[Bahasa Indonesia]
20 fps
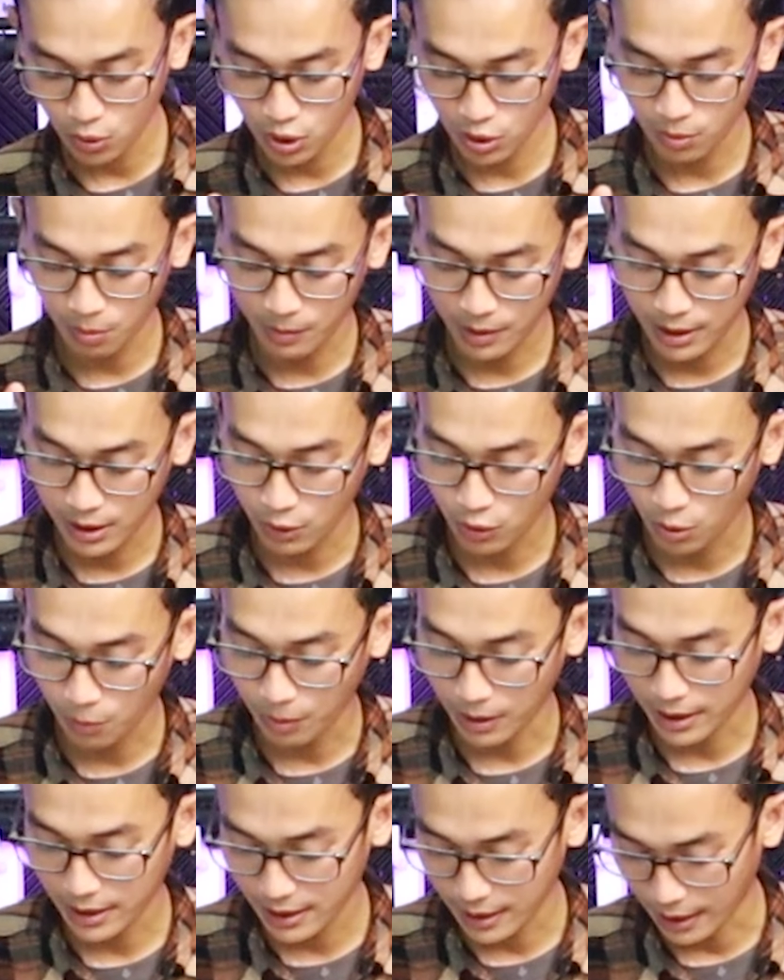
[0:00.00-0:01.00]
khusus pembeli
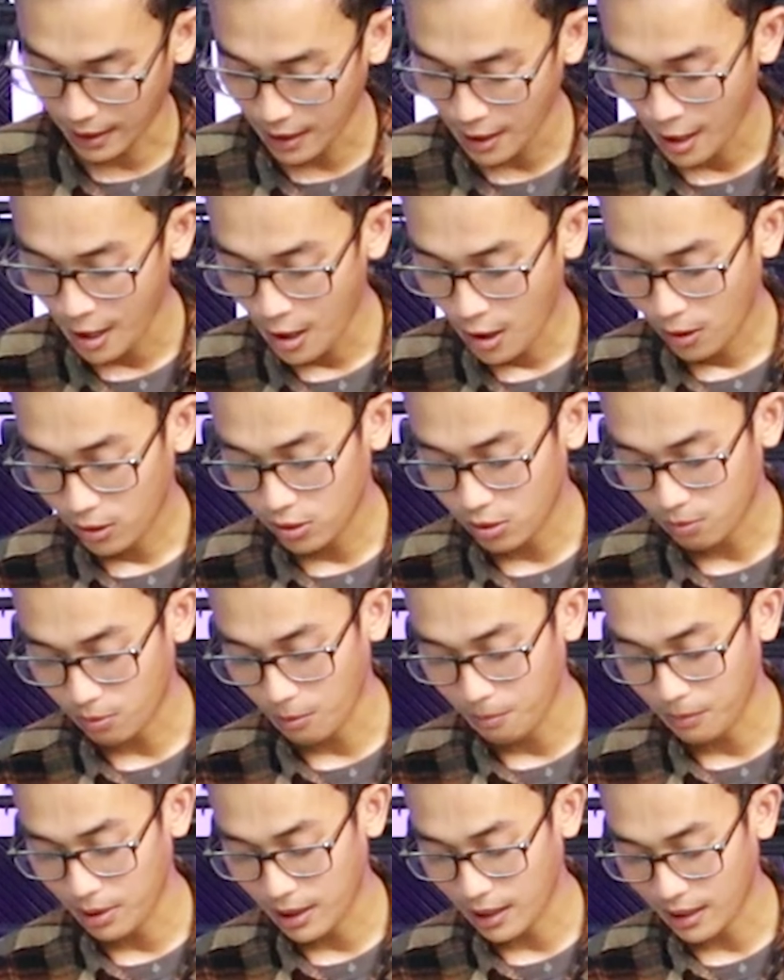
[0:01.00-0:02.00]
YouTube lagi ya, untuk
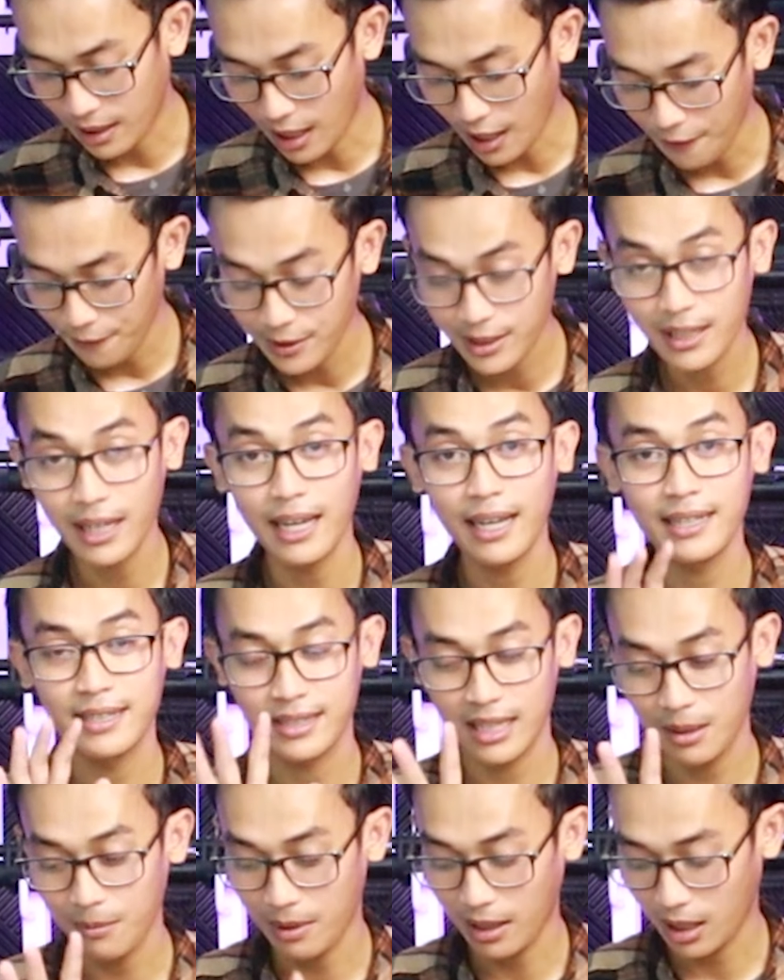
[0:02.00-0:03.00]
pembelian AFC
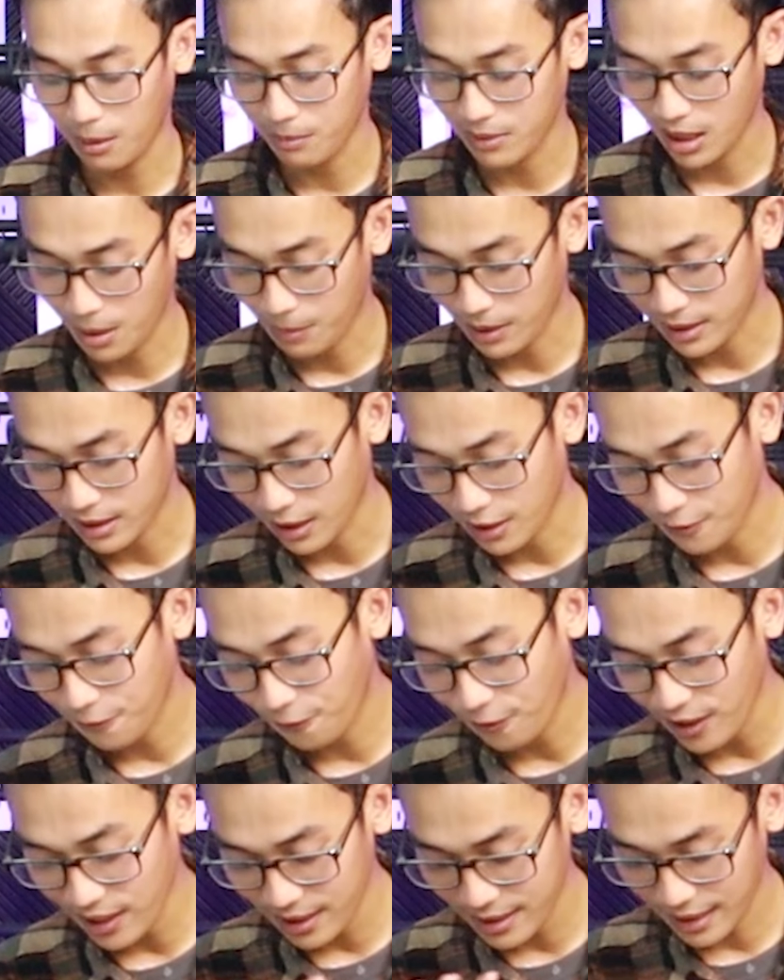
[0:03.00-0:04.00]
Extreme akan mendapatkan
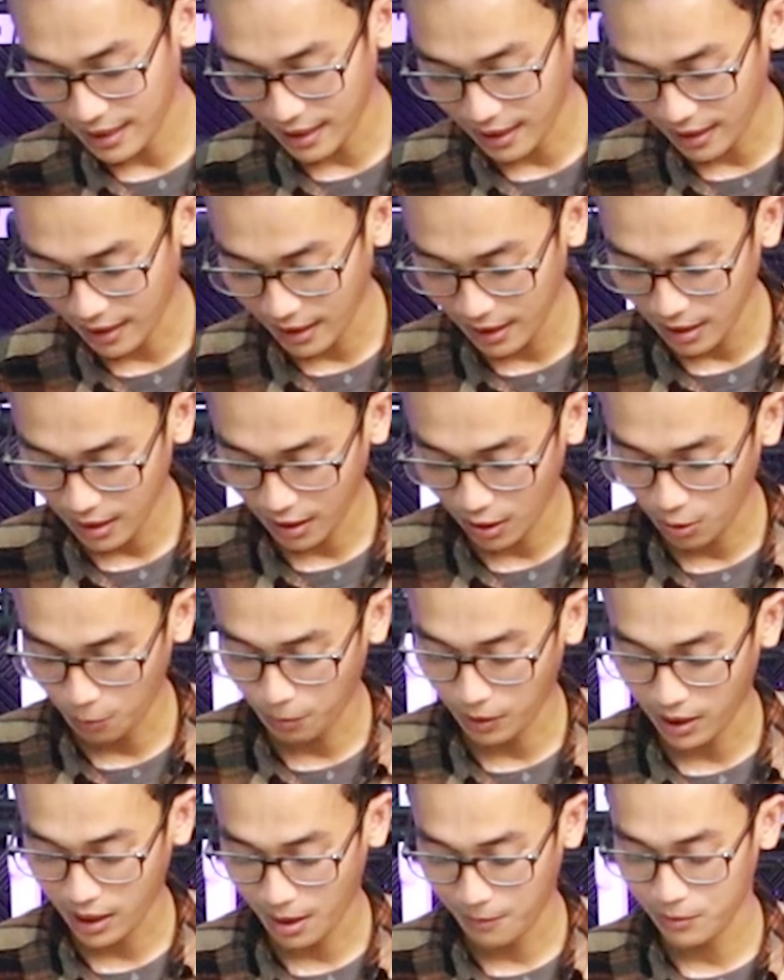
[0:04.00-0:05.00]
free tele, lalu
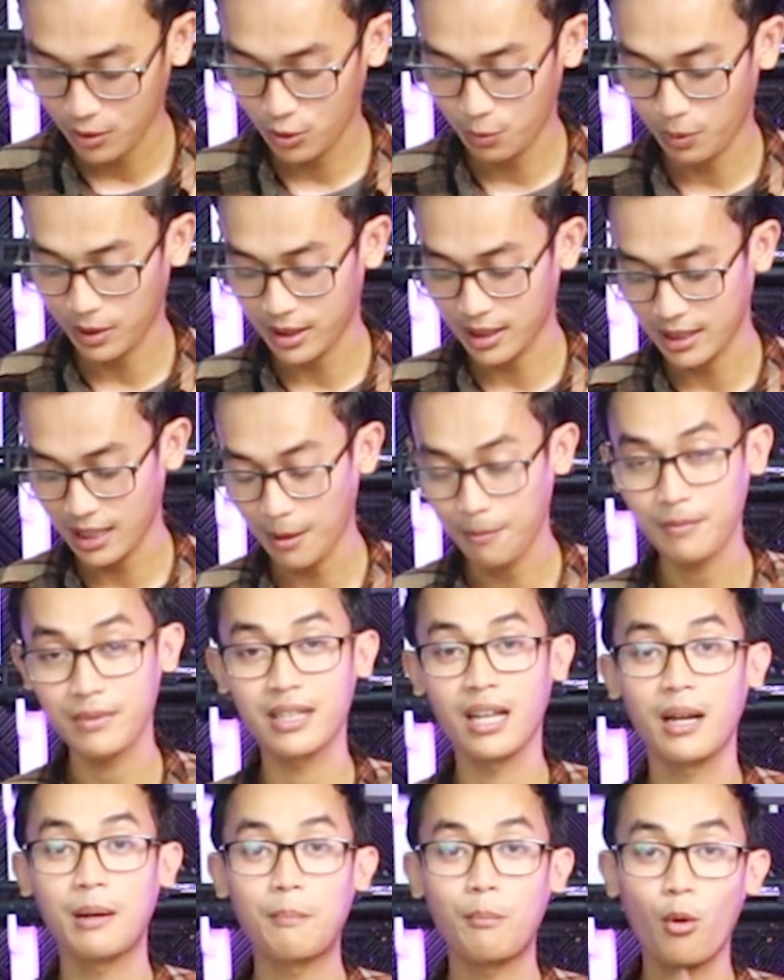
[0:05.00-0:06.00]
peredam super senyap
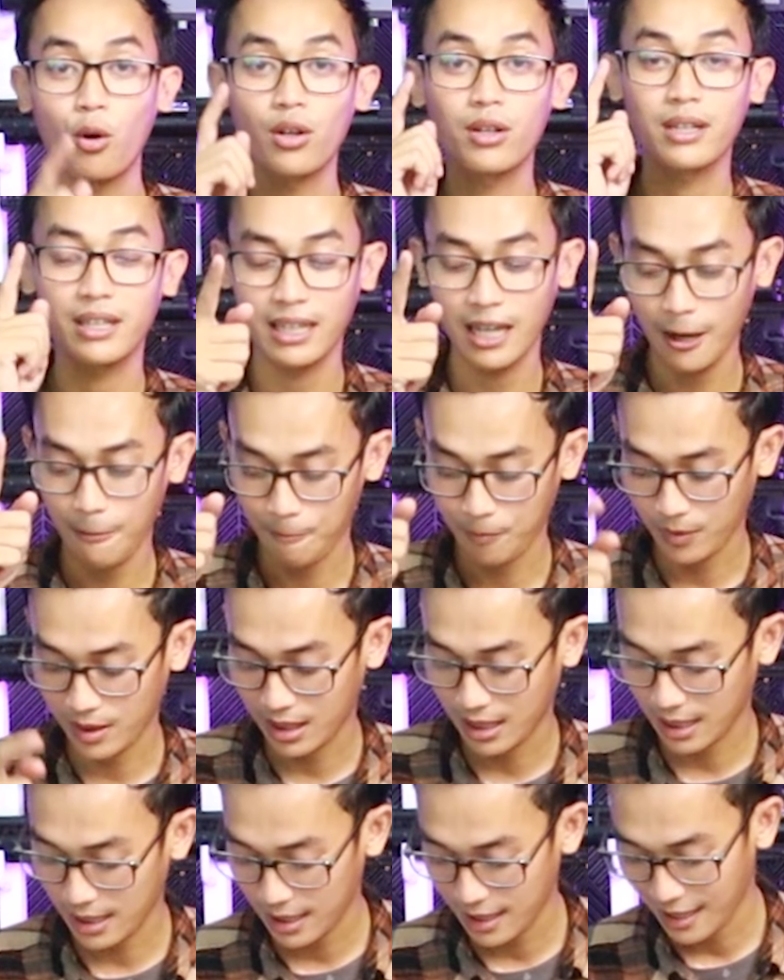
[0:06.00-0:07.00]
dan
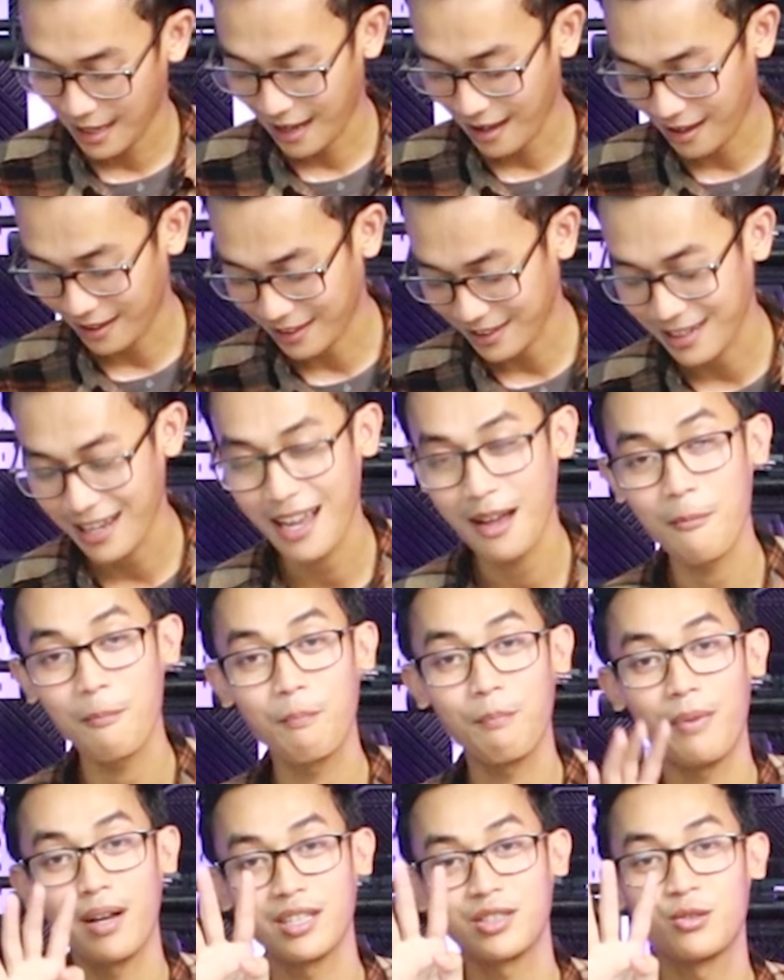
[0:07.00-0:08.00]
cam di harga
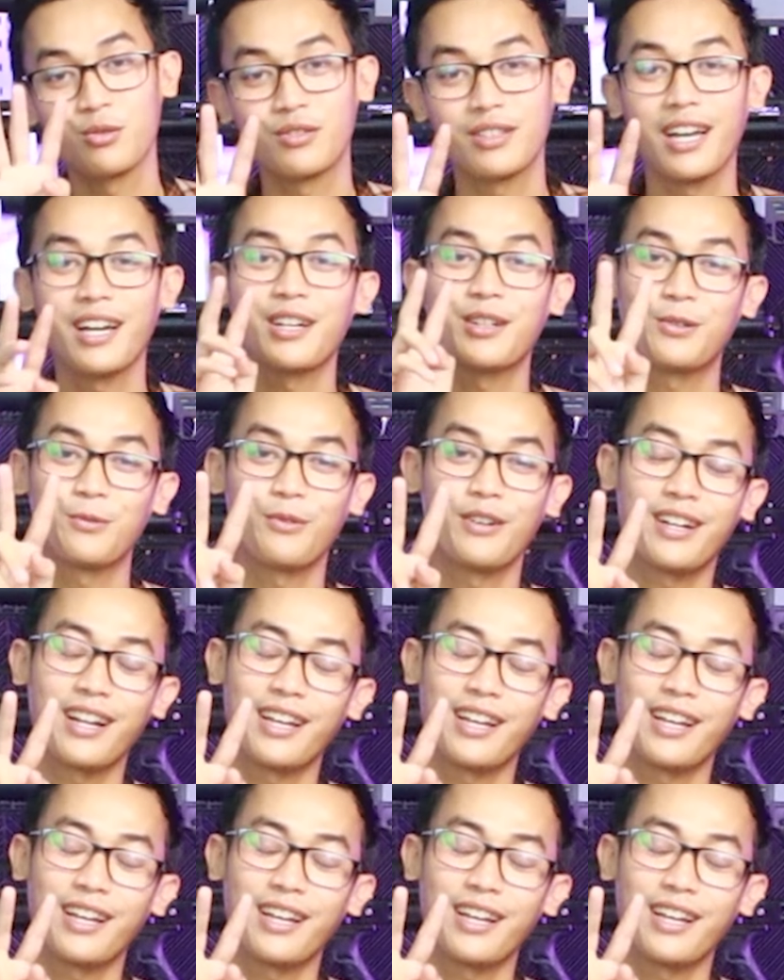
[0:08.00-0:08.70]
4.250.000.